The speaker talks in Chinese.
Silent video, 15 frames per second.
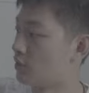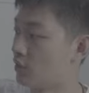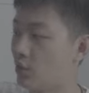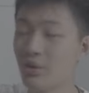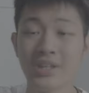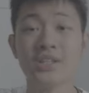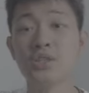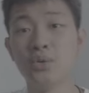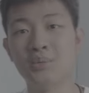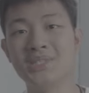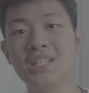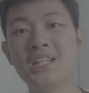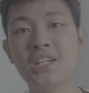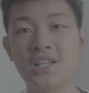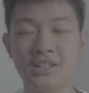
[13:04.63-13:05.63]
OK，是我们
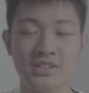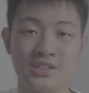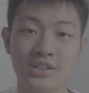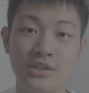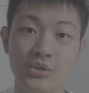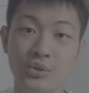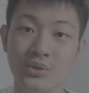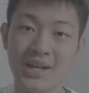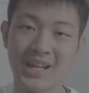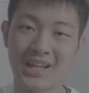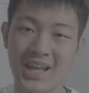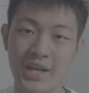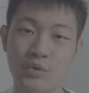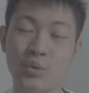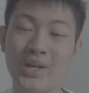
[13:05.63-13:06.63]
今天的 Gestonuga l l
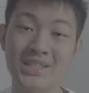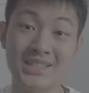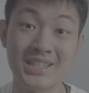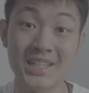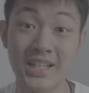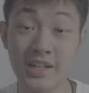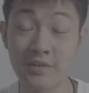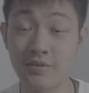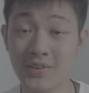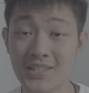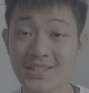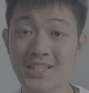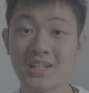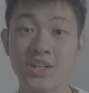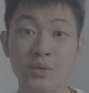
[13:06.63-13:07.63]
i g h t w a y 系列的分
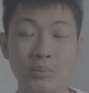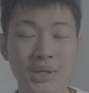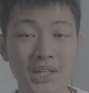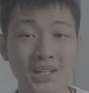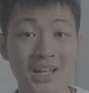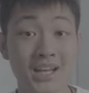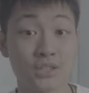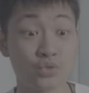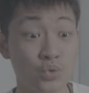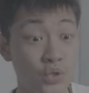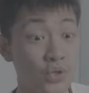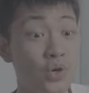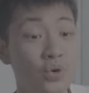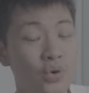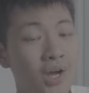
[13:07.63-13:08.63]
享影片，那最
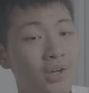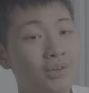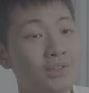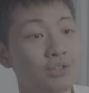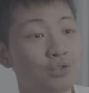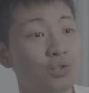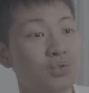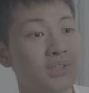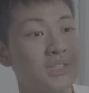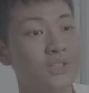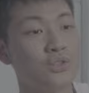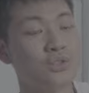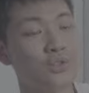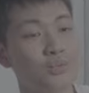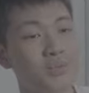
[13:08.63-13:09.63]
后还有一个重点
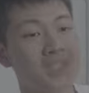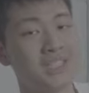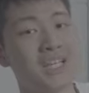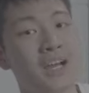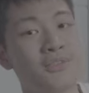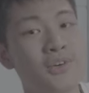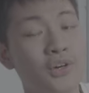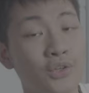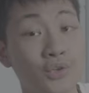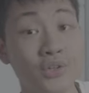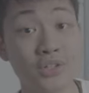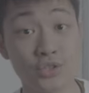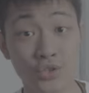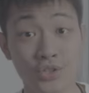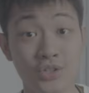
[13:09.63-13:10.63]
就是我们下方有一个
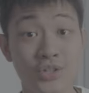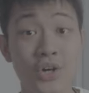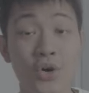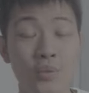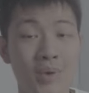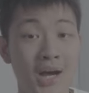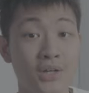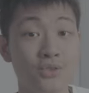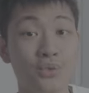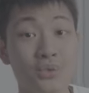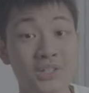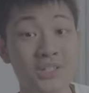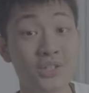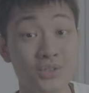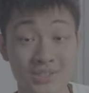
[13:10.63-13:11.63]
折扣码，如果
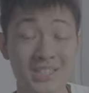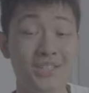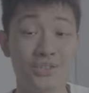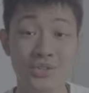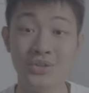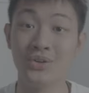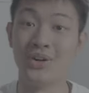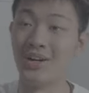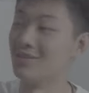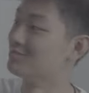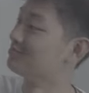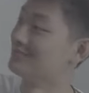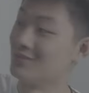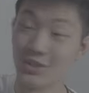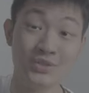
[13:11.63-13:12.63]
你有兴趣的话。
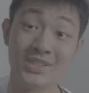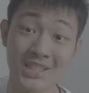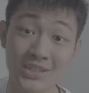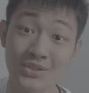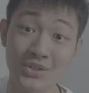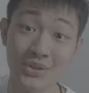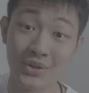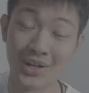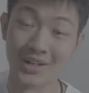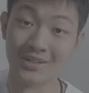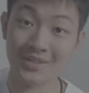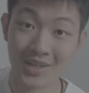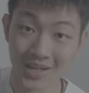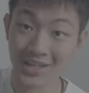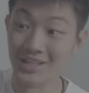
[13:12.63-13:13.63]
有兴趣的话，
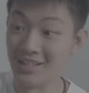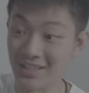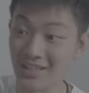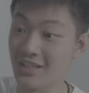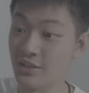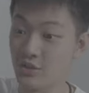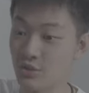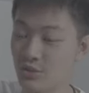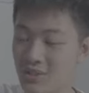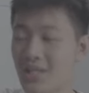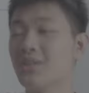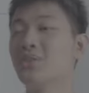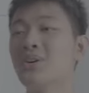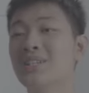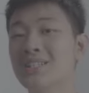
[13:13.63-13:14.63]
你可以去
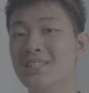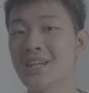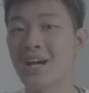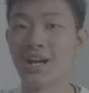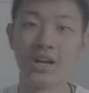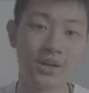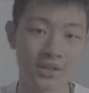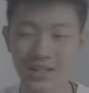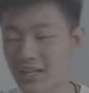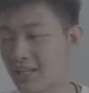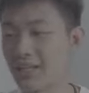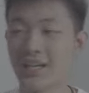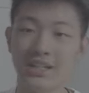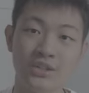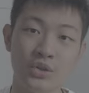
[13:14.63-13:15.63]
参观一下，看
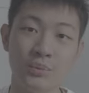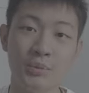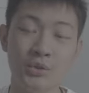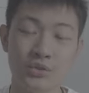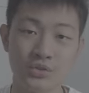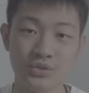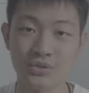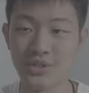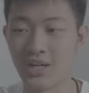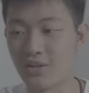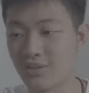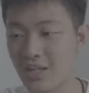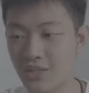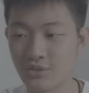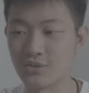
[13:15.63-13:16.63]
看有没有需要。
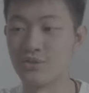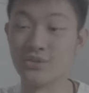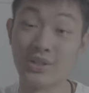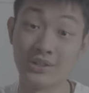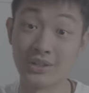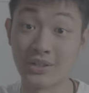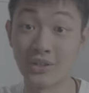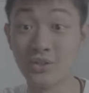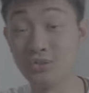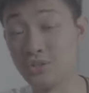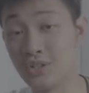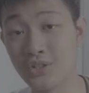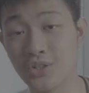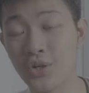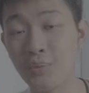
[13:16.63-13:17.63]
那有需要，你可以用
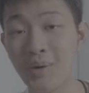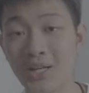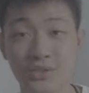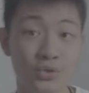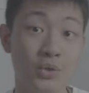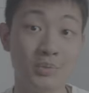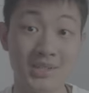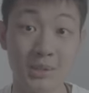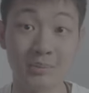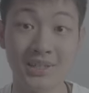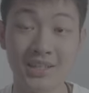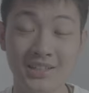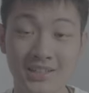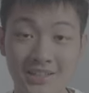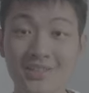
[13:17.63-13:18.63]
折扣码，就会比较
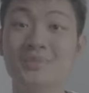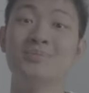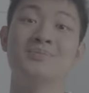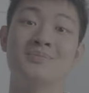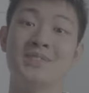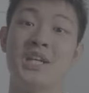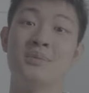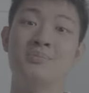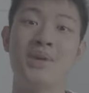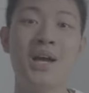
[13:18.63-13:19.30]
便宜。Yep，